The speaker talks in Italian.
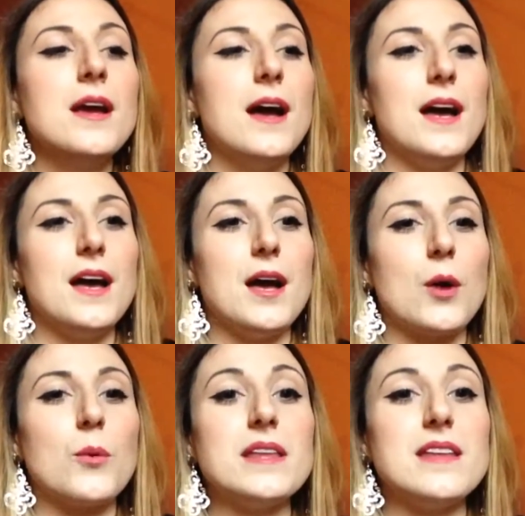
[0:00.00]
Eh,
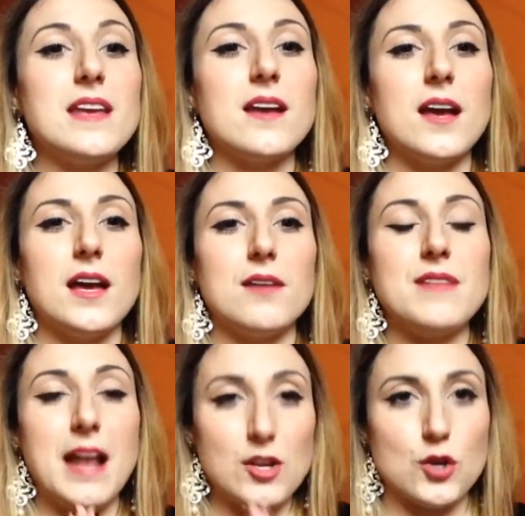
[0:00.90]
quindi eh, vi
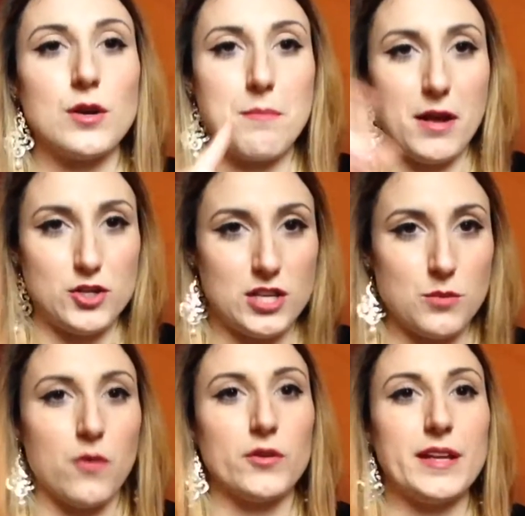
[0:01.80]
lascio l'immagine di
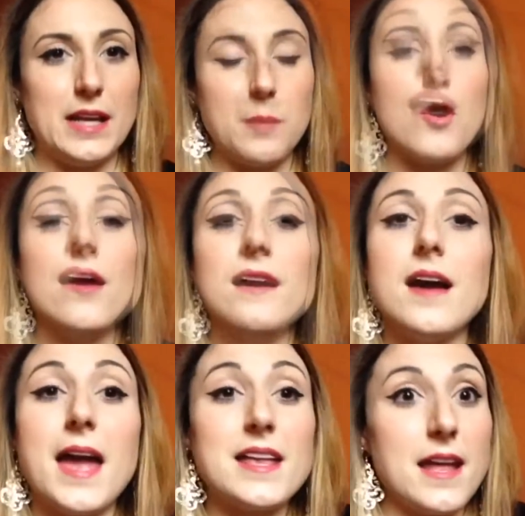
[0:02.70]
nuovo del libro
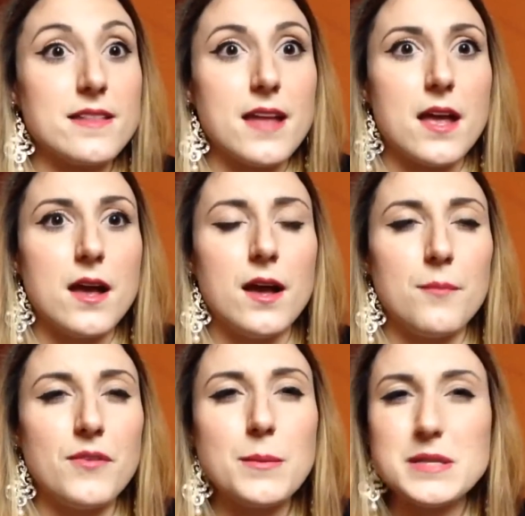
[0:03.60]
eh, e niente, eh,
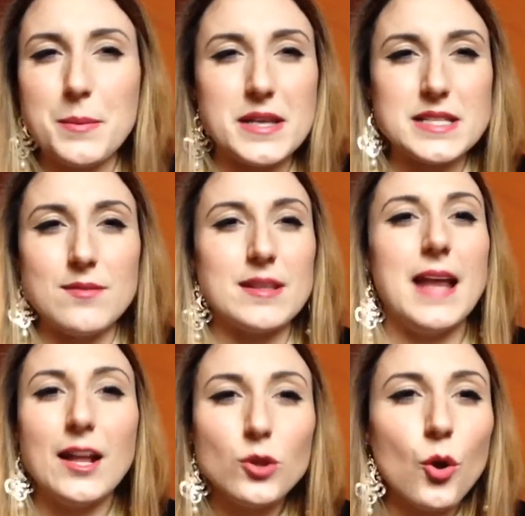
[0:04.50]
fatemi sapere se l'avete
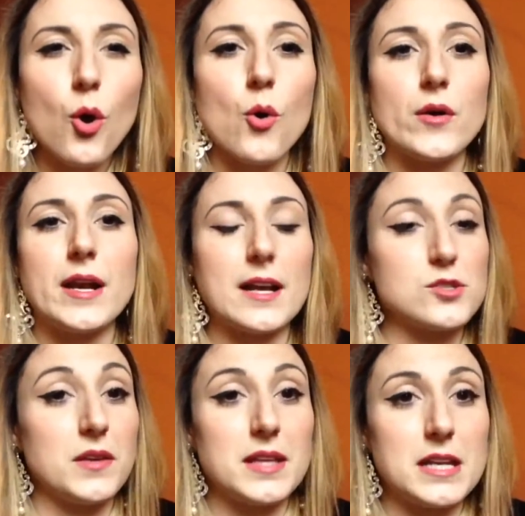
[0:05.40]
letto o nel
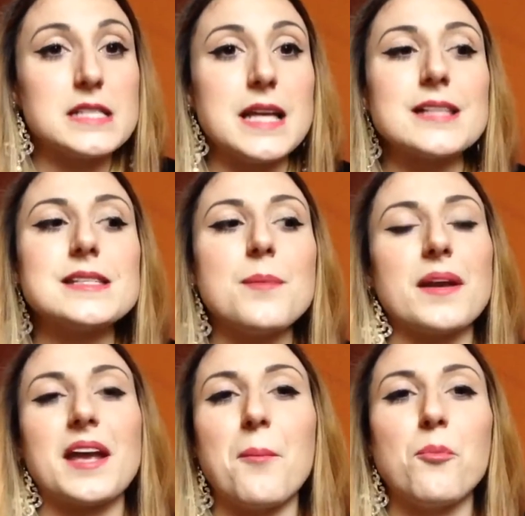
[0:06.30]
caso vi interessasse
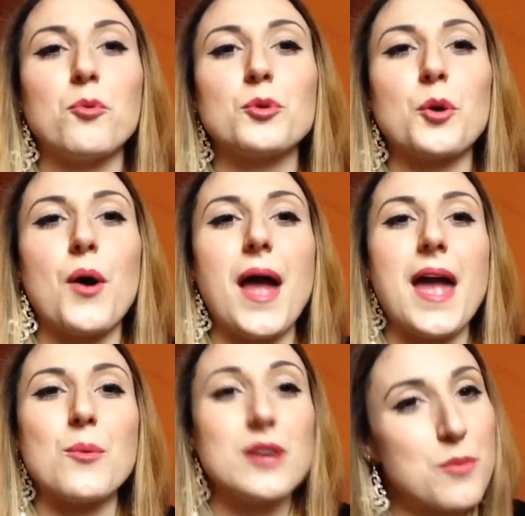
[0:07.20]
perché appunto è
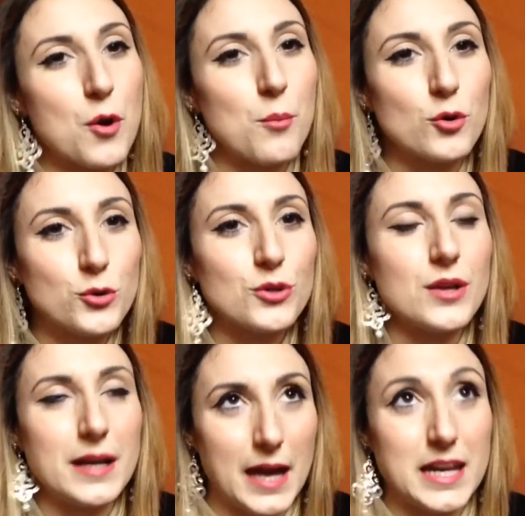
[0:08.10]
un libro molto
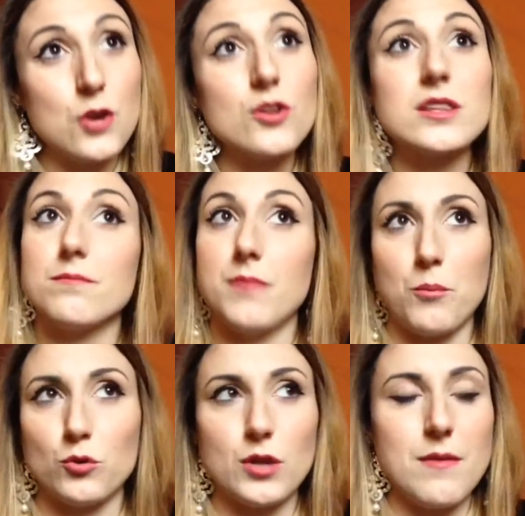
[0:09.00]
eh, carino,
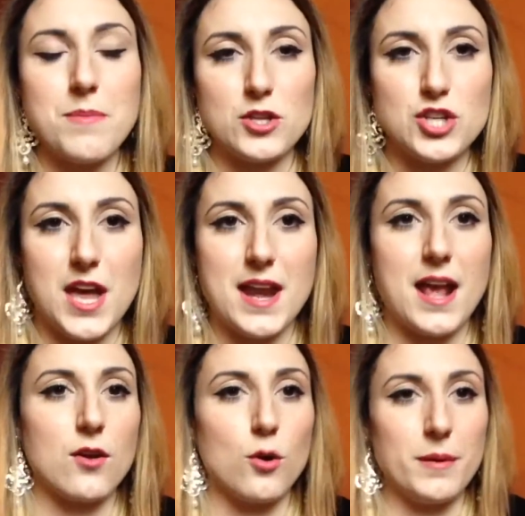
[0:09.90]
appunto deve
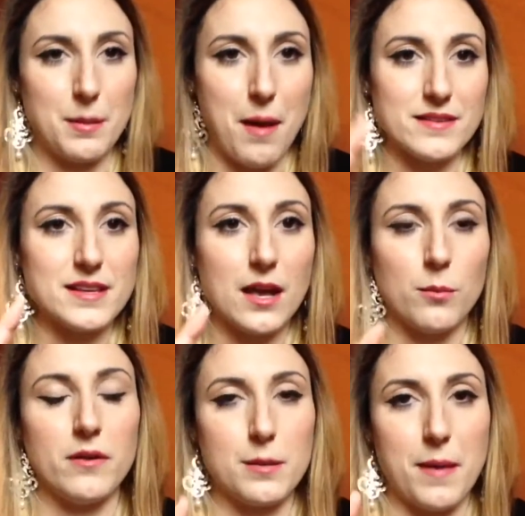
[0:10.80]
piacere come tematiche,
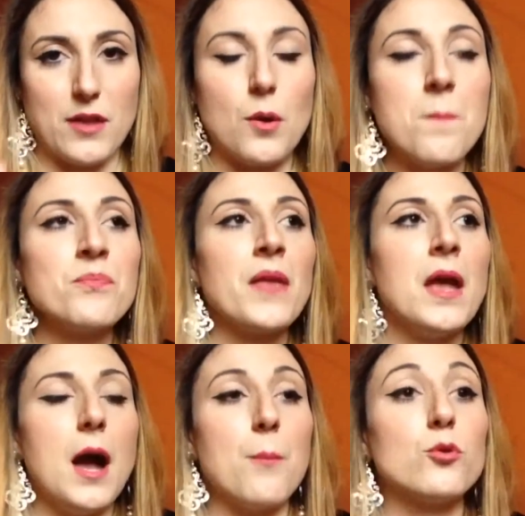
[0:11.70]
come ripeto,
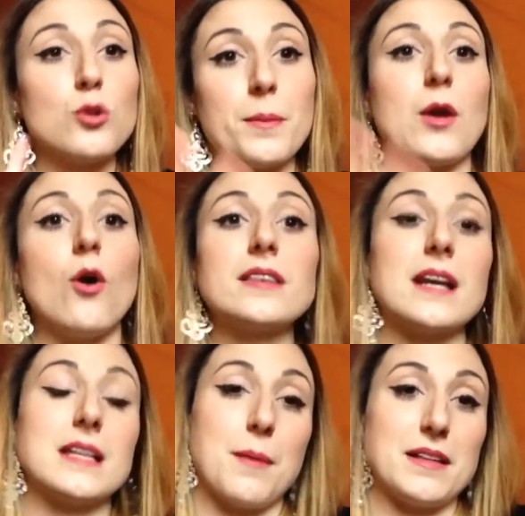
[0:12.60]
appunto perché oltre
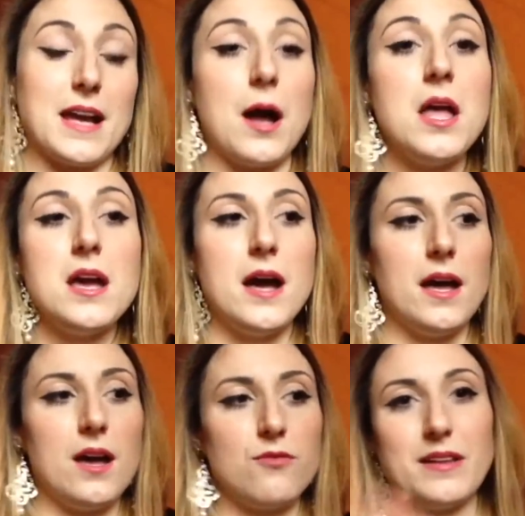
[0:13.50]
alla tematica
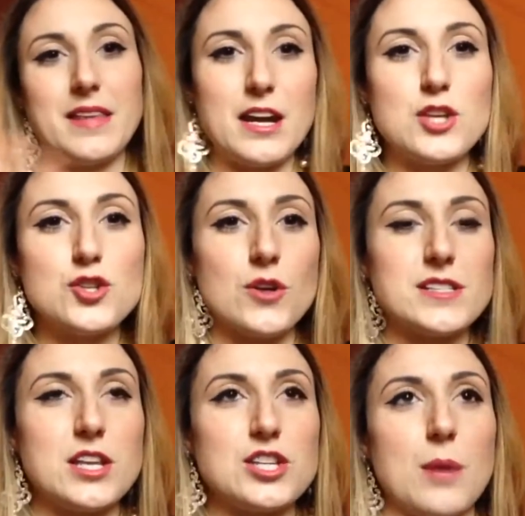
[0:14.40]
eh, fantareligiosa
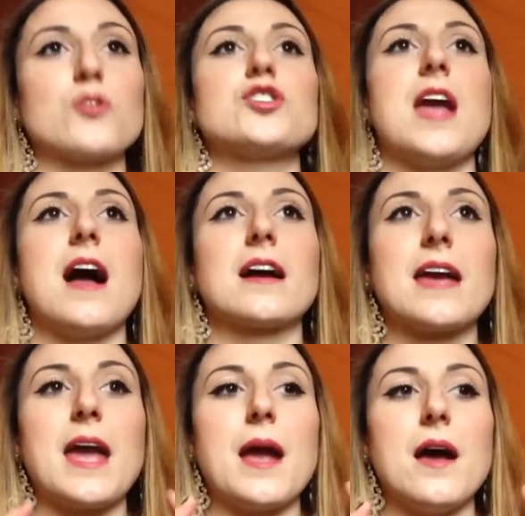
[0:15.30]
diciamo c'è
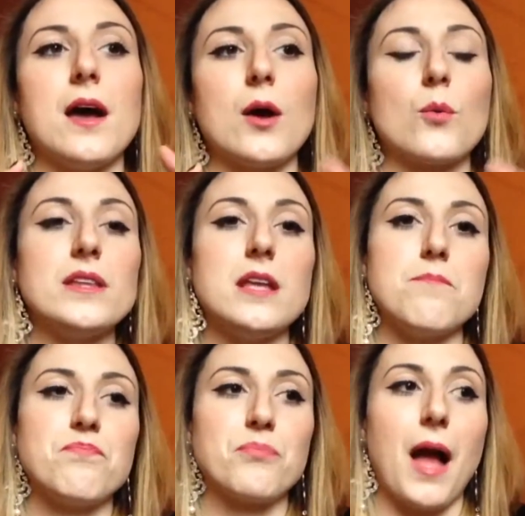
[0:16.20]
anche, eh,
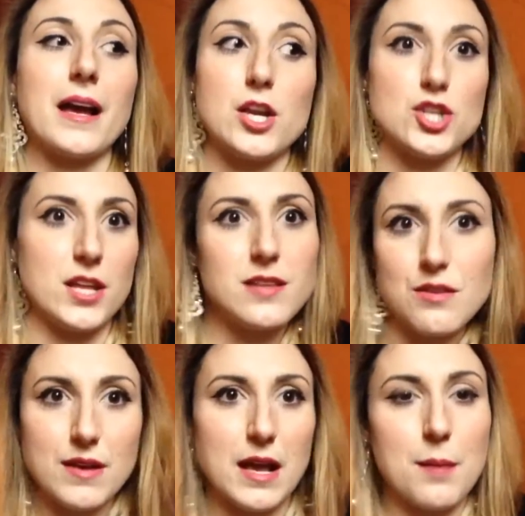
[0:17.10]
quindi anche
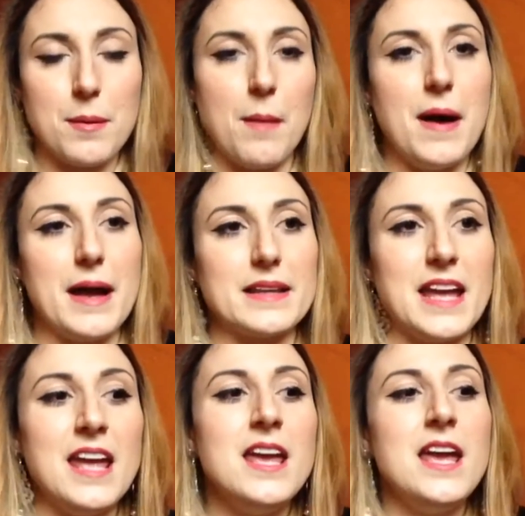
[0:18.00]
scientifica la prima
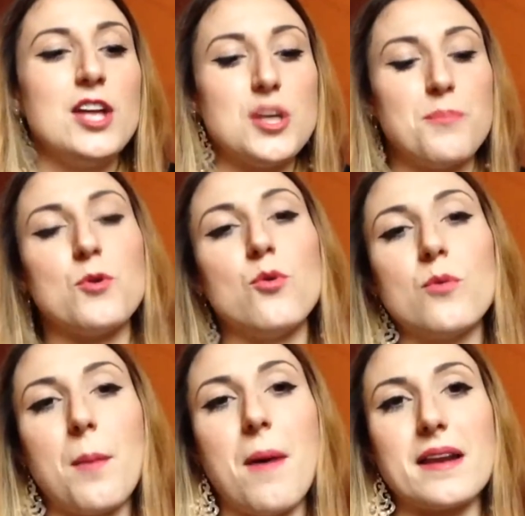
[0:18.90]
parte, c'è più
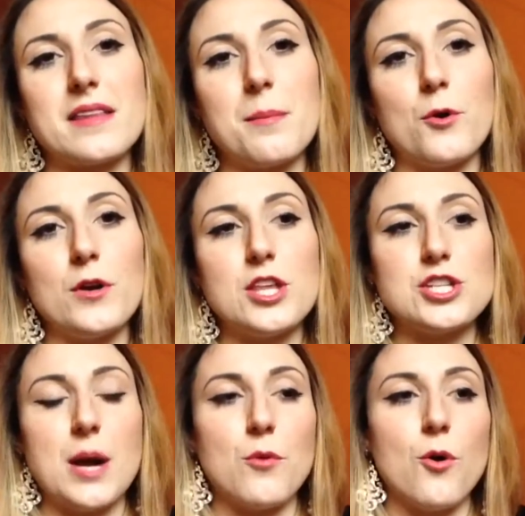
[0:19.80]
una parte poi
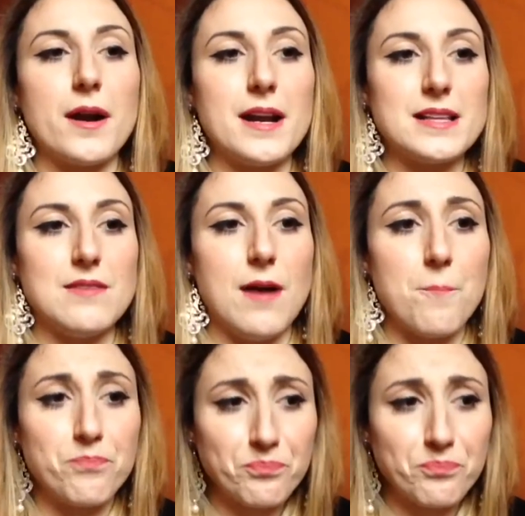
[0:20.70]
diciamo relativa